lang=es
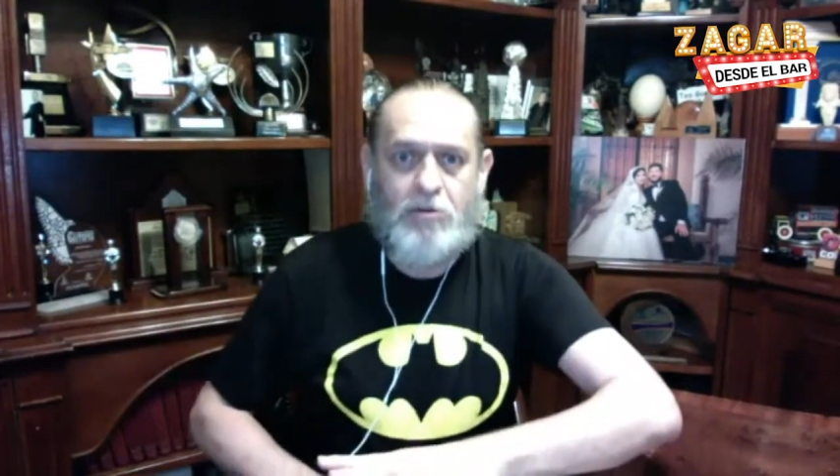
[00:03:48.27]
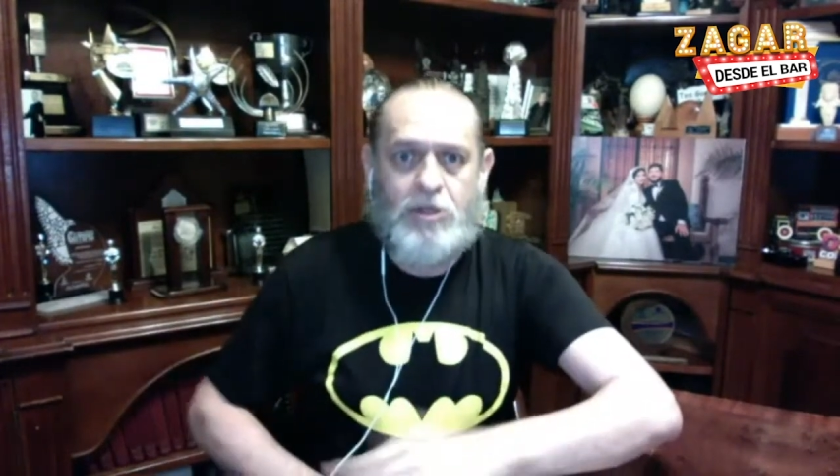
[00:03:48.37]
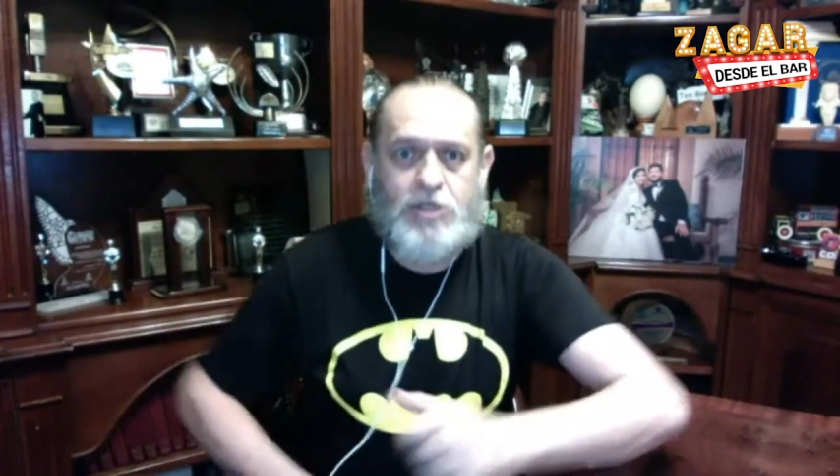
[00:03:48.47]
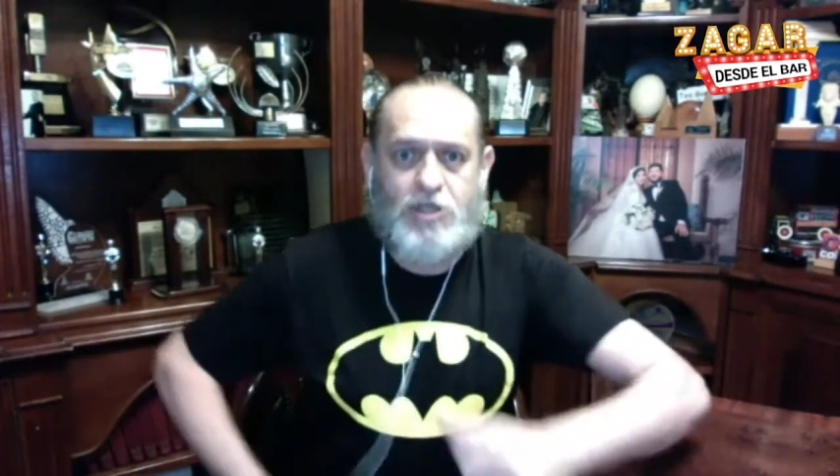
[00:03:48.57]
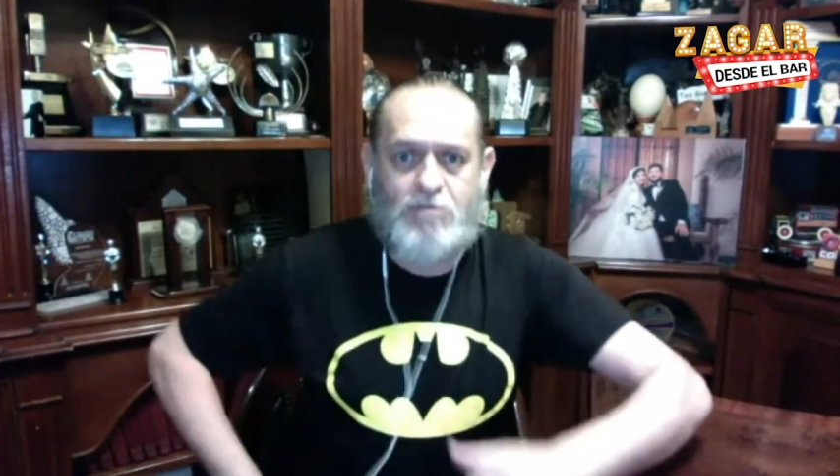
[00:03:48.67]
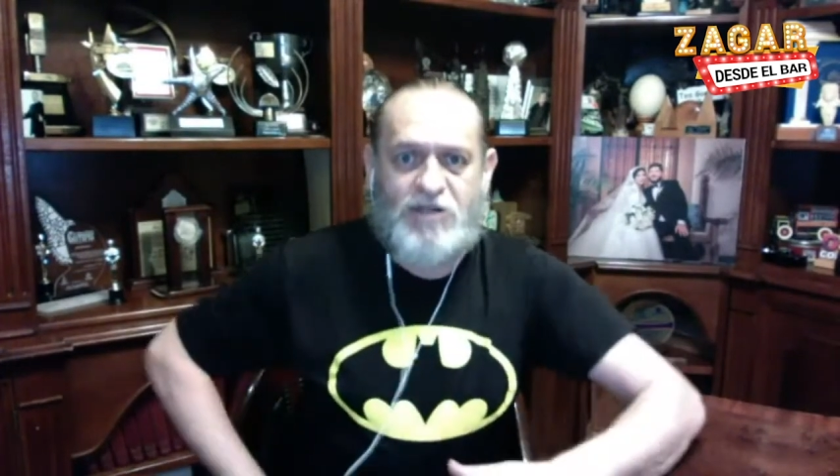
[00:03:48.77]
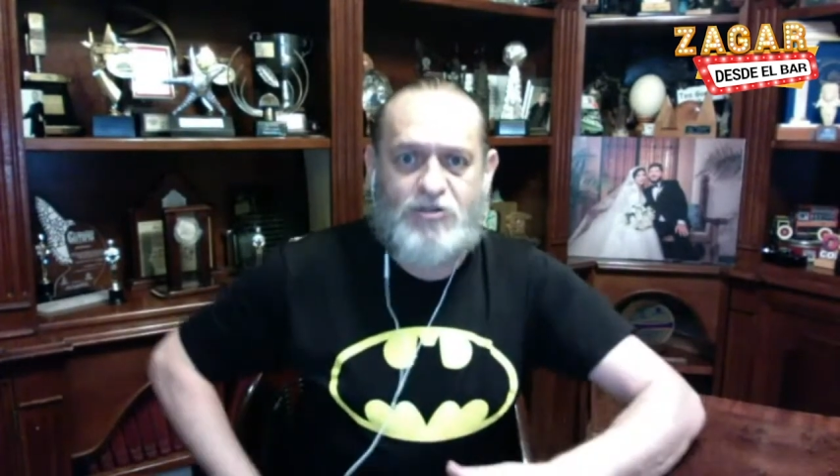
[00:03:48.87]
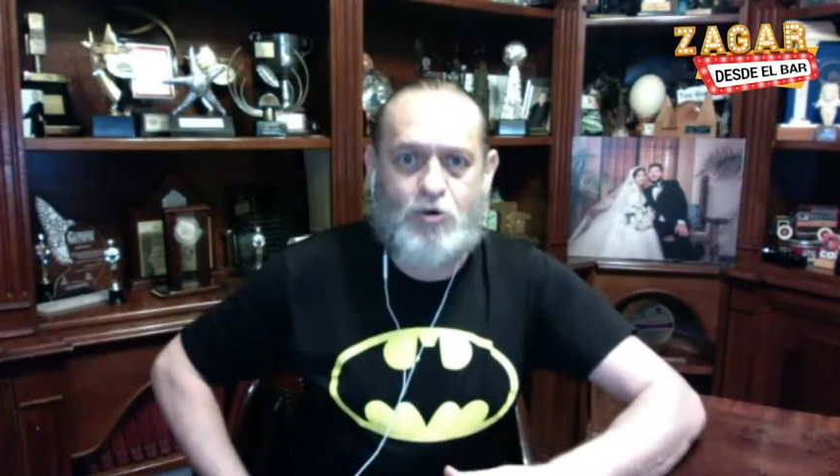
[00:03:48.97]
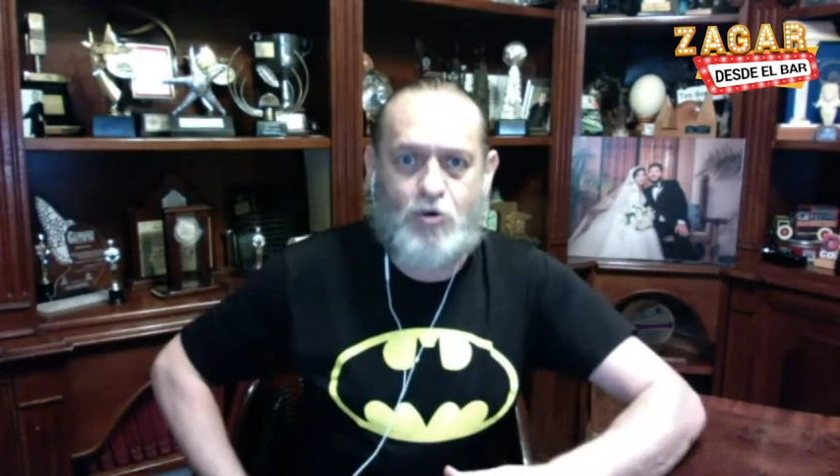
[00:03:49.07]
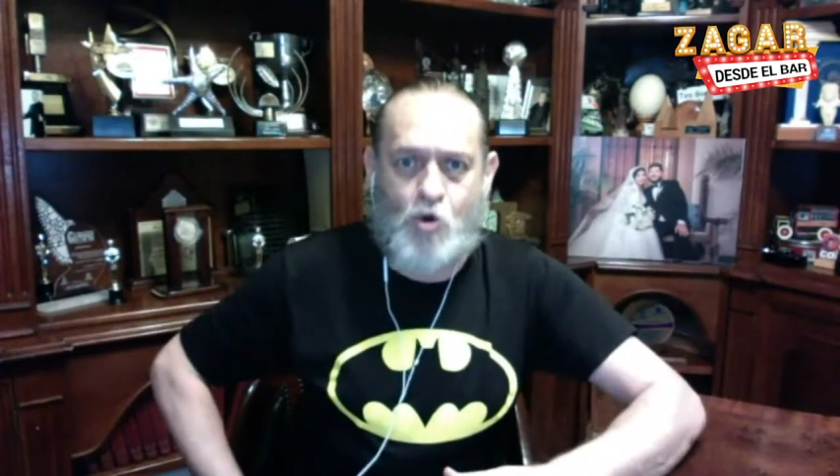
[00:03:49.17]
Dice el
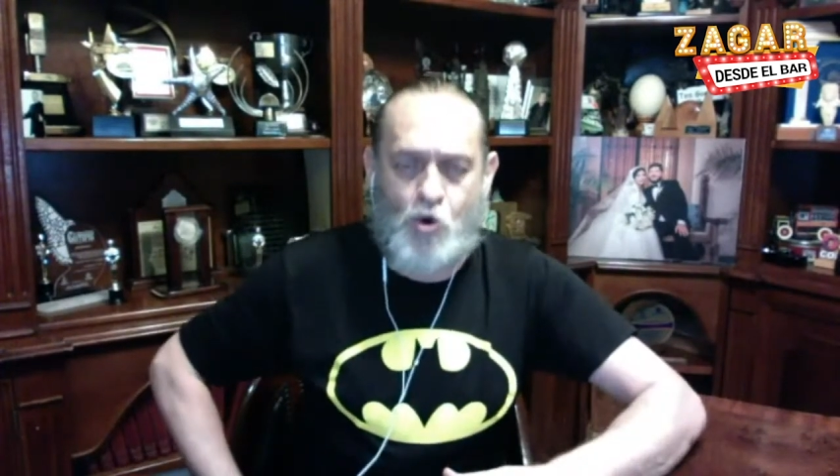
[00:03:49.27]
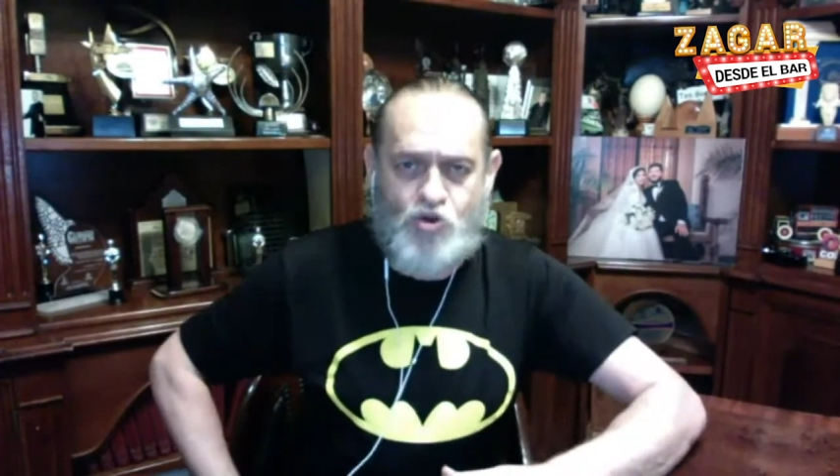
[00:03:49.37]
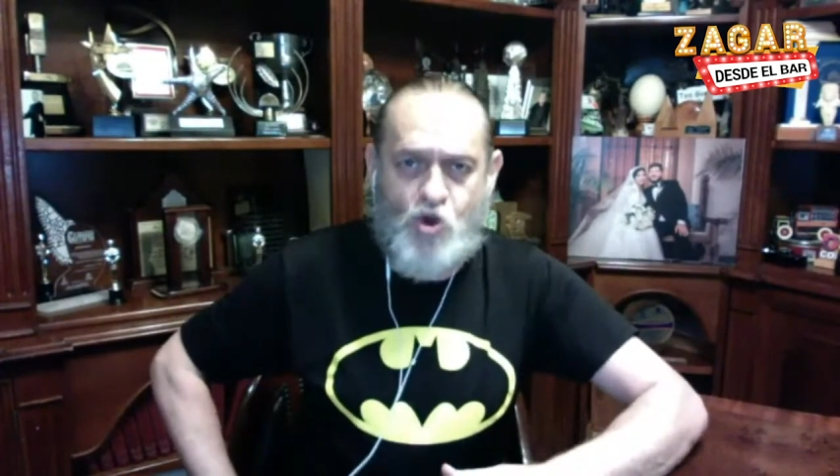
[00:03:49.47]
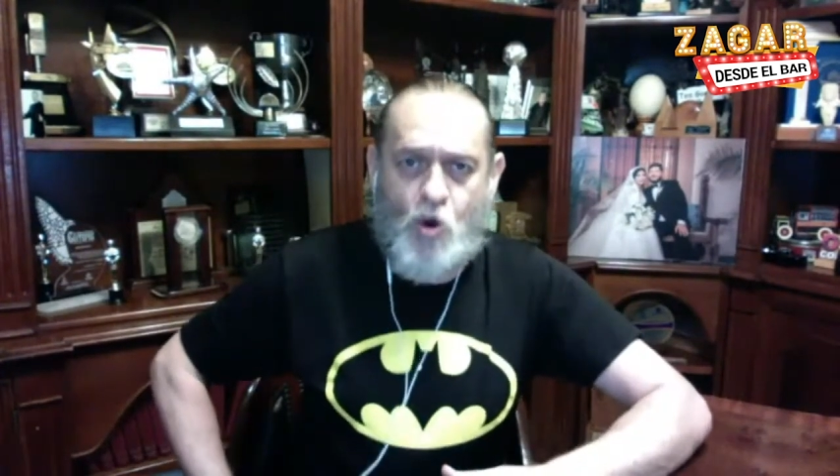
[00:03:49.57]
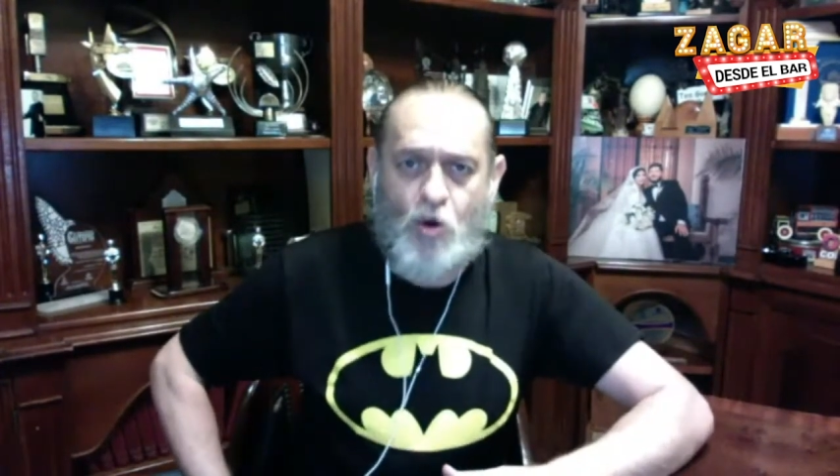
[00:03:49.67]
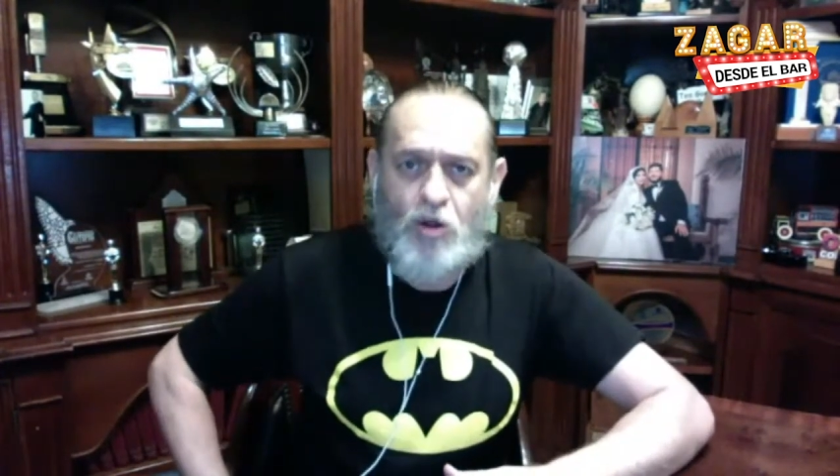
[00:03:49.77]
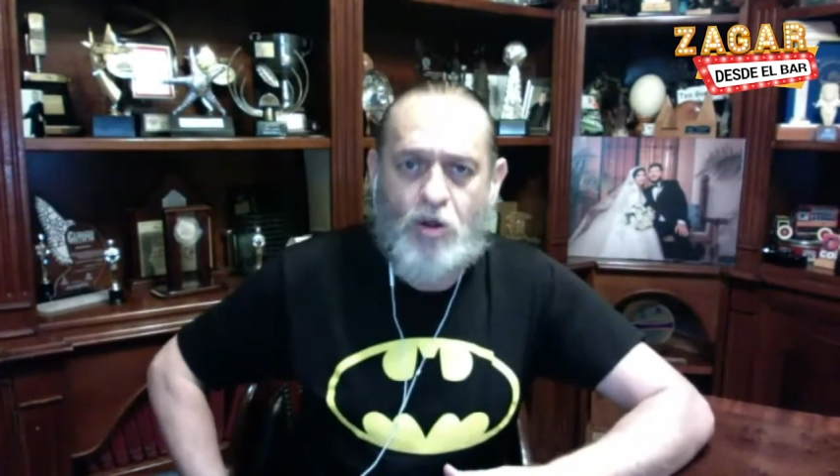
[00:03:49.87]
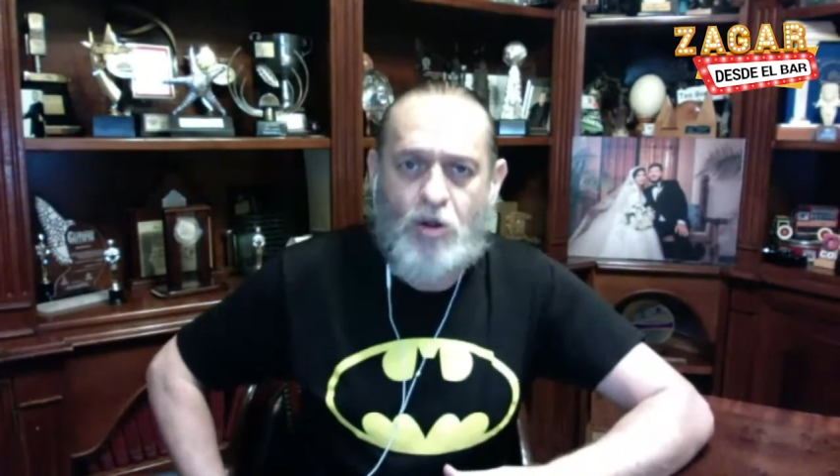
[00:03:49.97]
pastor, coño,